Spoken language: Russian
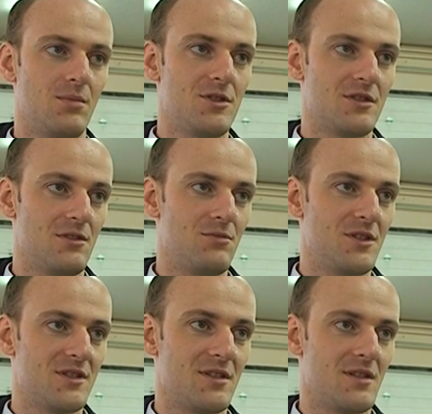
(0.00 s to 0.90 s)
обычные
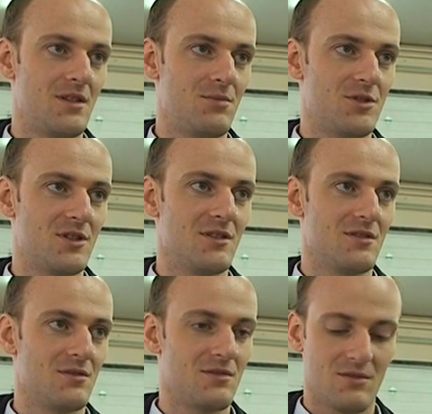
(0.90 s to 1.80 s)
люминесцентные лампочки
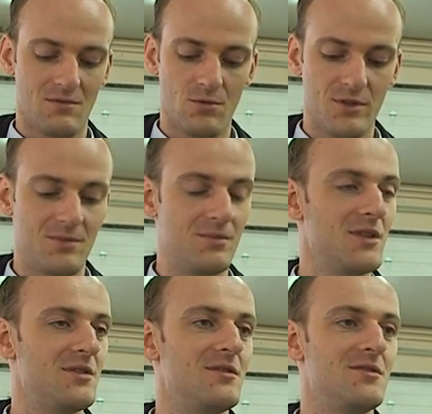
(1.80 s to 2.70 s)
8-10
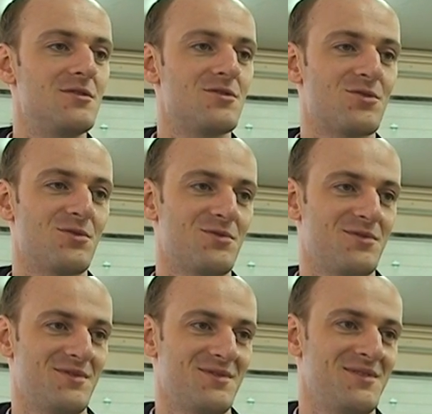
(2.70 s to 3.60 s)
тысяч часов.
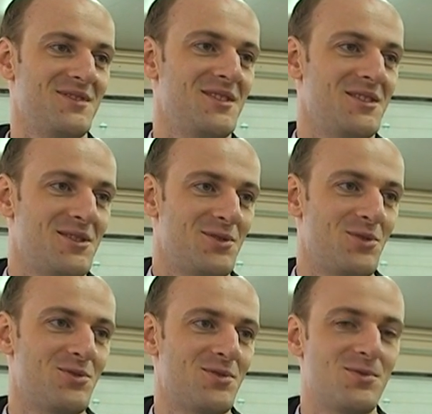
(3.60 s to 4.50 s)
То
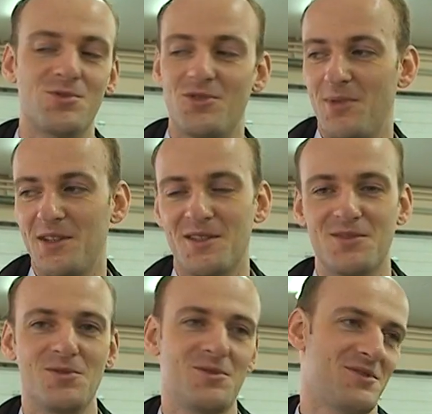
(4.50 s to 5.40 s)
есть он служит в пять раз
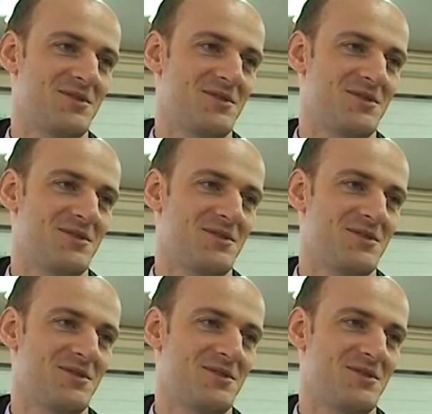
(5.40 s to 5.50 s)
дольше.